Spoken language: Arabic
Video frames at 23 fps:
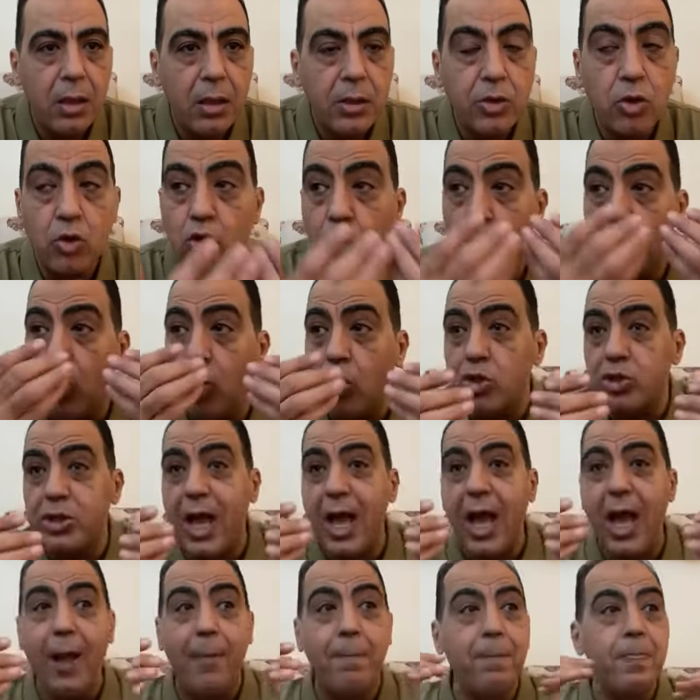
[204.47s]
الجمهور
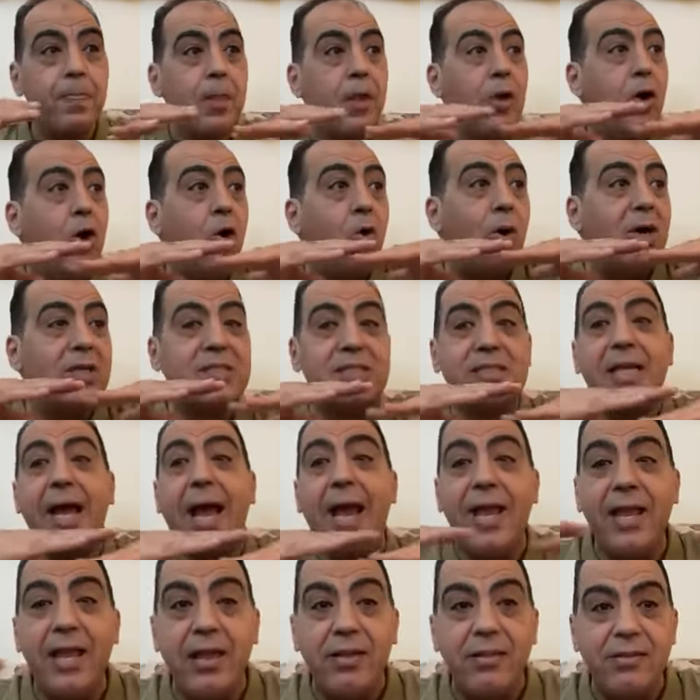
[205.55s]
ده هو
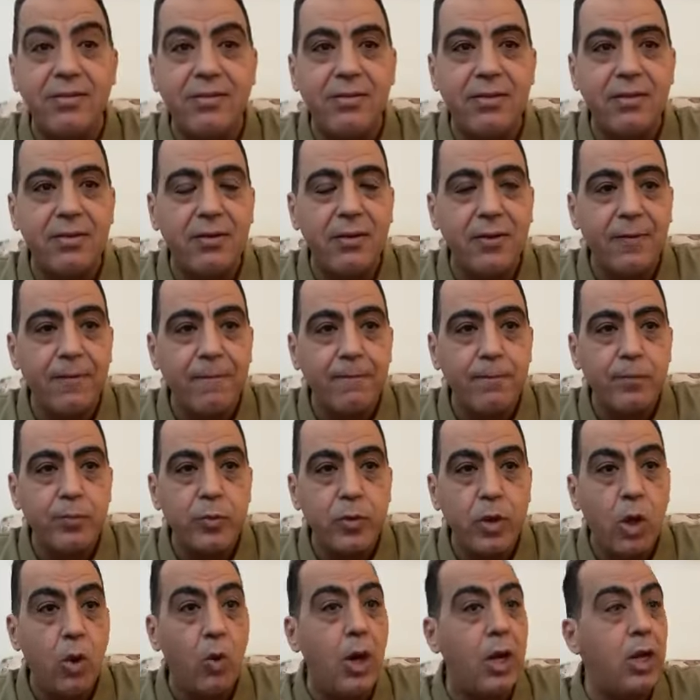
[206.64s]
السيد
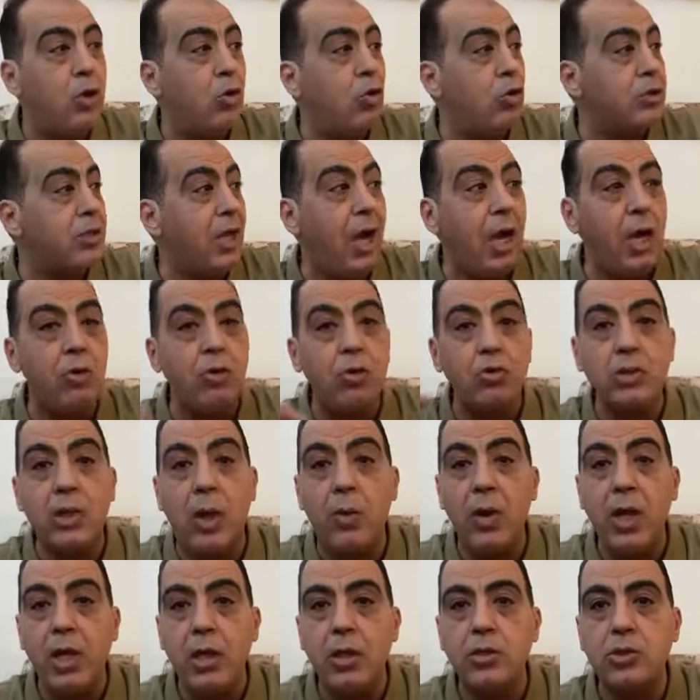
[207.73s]
هو اللي يقول ده حلو وده
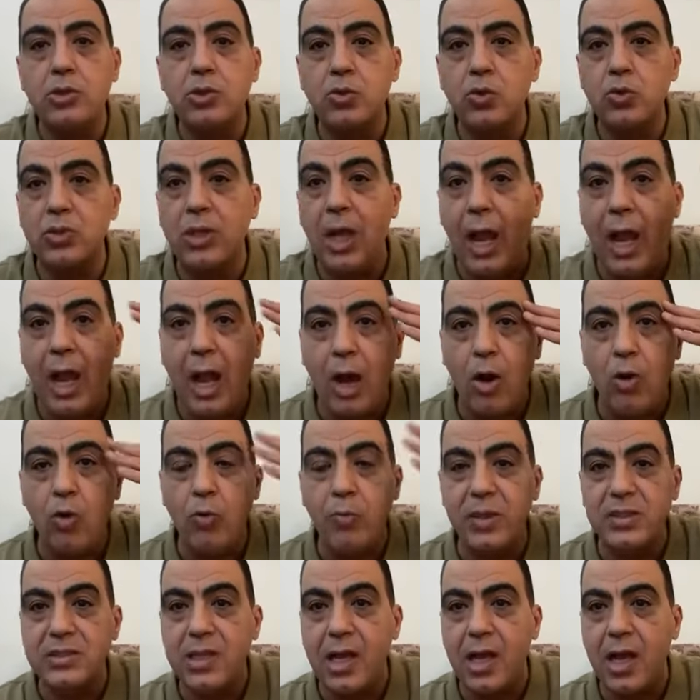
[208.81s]
وحش وده حقه
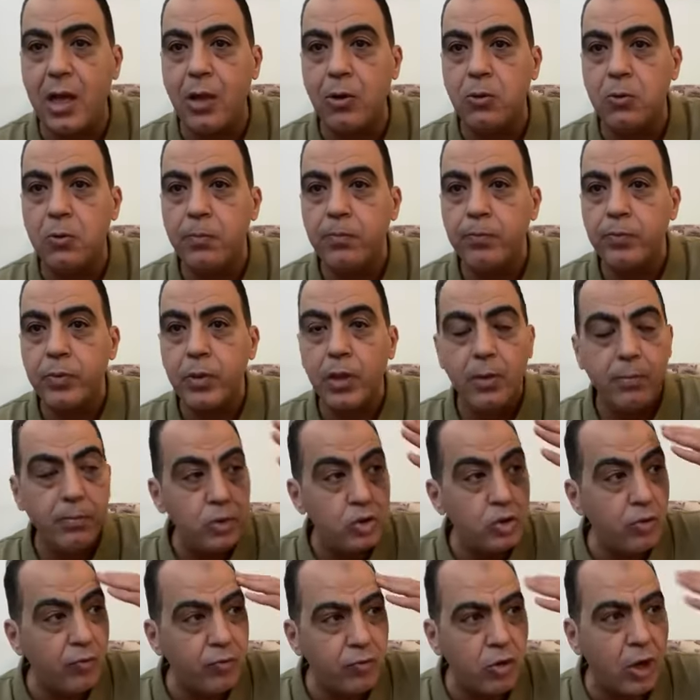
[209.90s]
ومزاجه
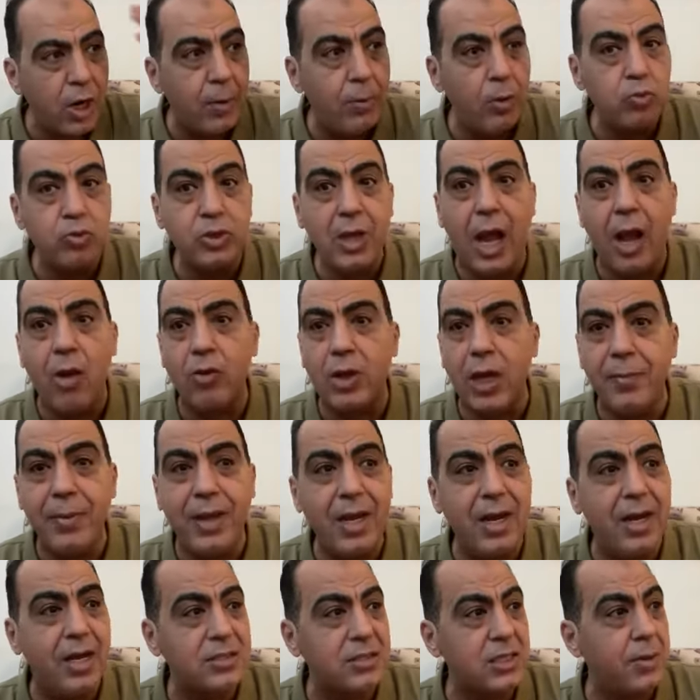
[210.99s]
بيشوف كرة ممتعة
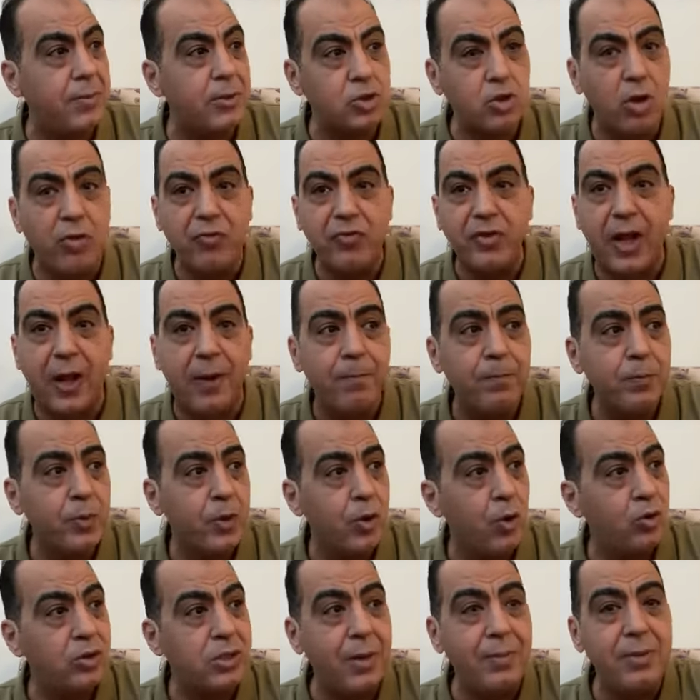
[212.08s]
وجميلة زي ما شفنا
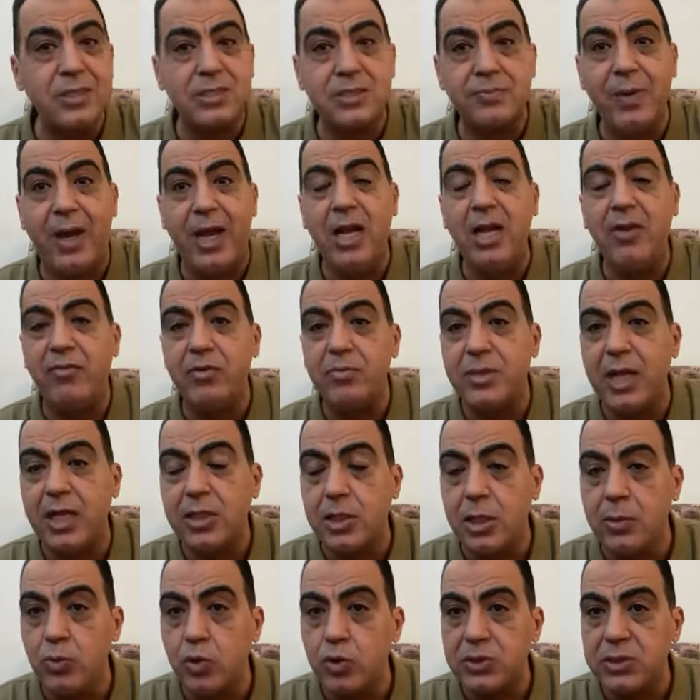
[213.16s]
قدام الإسماعيلي في بداية
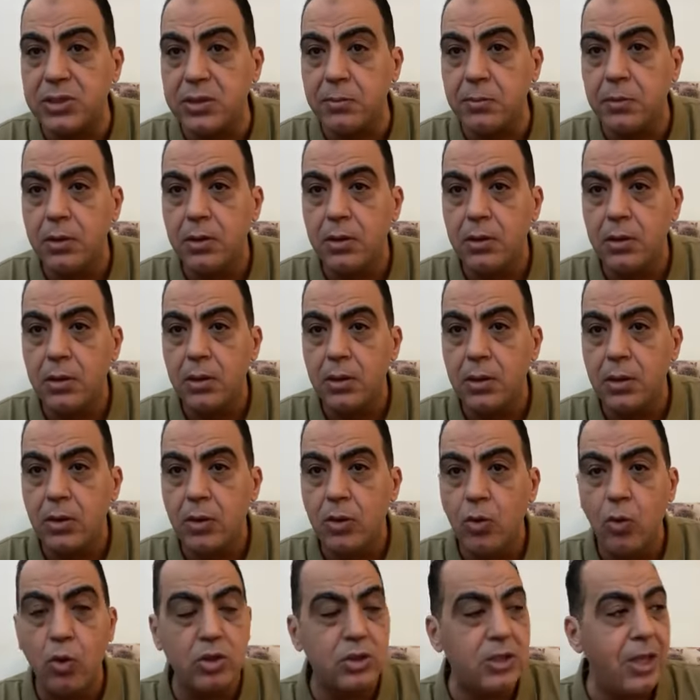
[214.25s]
الموسم
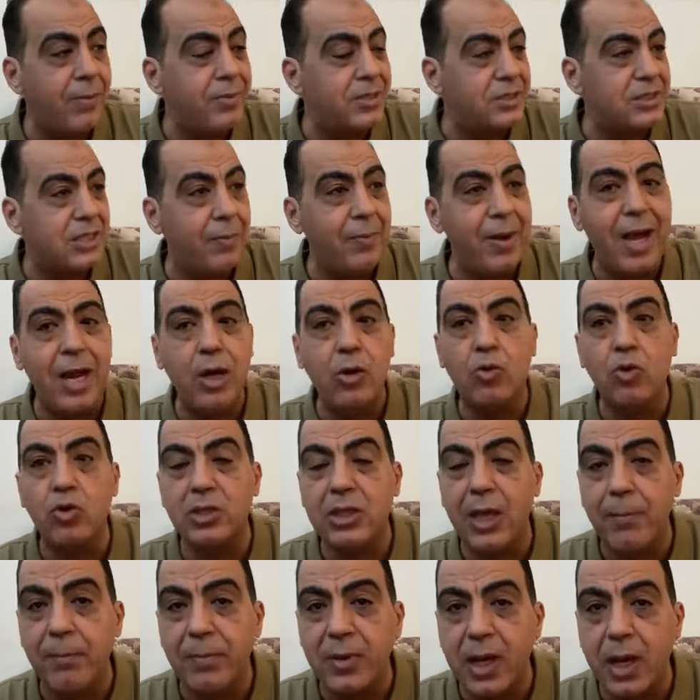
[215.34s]
وقدام الزمالك
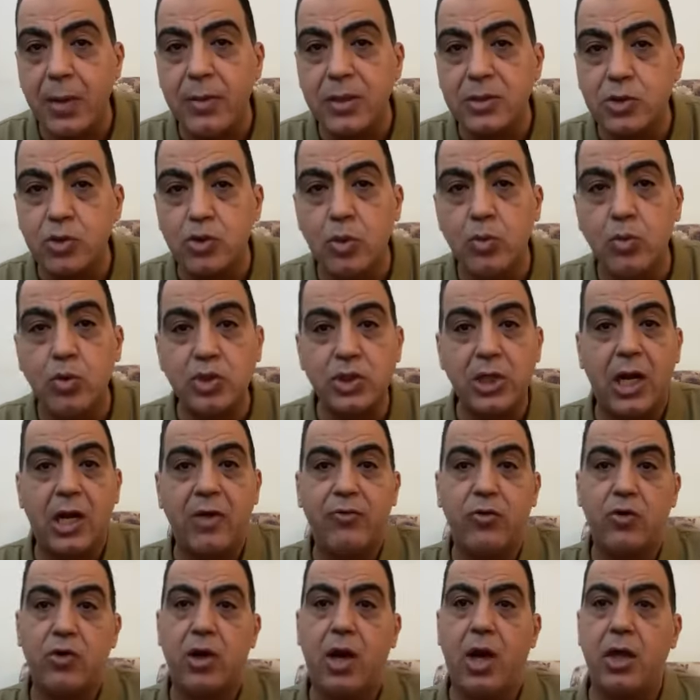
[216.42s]
وقدام بيراميدز الجمهور شارك
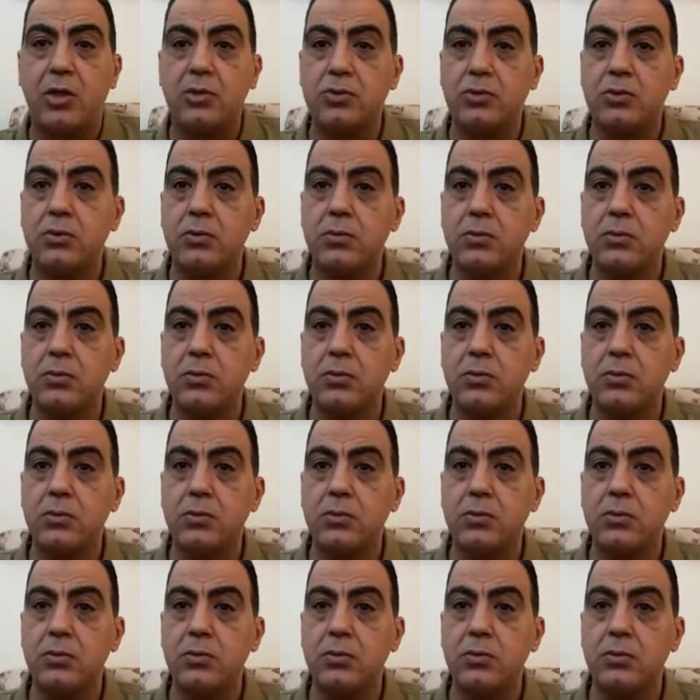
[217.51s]
فوق راسه